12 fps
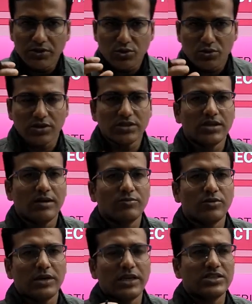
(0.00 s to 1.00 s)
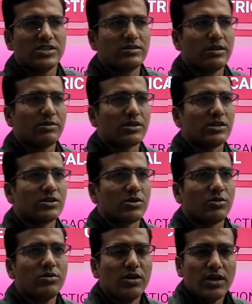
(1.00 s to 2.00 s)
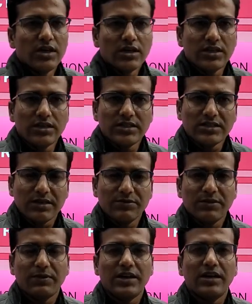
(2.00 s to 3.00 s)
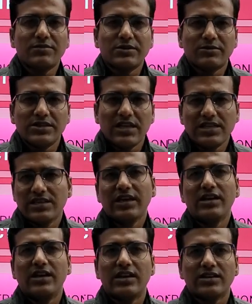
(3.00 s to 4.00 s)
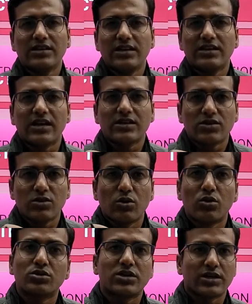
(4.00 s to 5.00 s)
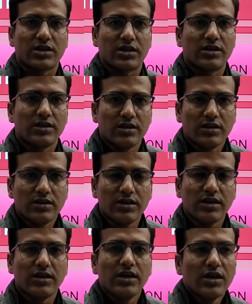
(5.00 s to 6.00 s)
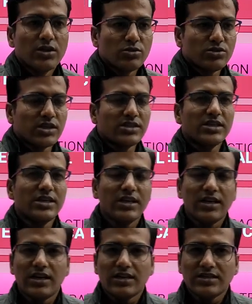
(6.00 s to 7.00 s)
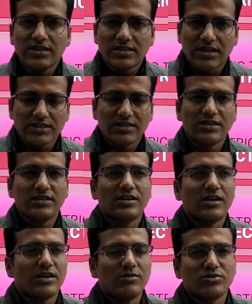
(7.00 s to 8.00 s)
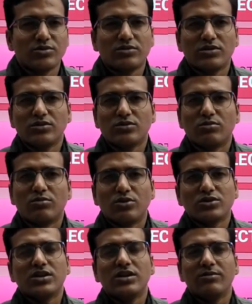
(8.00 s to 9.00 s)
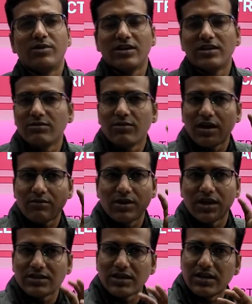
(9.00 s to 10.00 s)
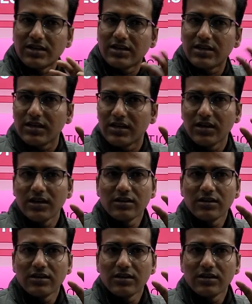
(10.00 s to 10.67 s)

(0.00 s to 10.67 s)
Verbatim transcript: मैं छोटा सा आपको एक चीज़ ये बता देता हूँ कि सबसे पहले आप समझ लीजिए कि इलेक्ट्रिक ट्रैक्शन होता क्या है ठीक है तो जैसे ही इलेक्ट्रिक ट्रैक्शन का नाम सुनते हैं तो मोस्टली हमारे दिमाग में आता है कि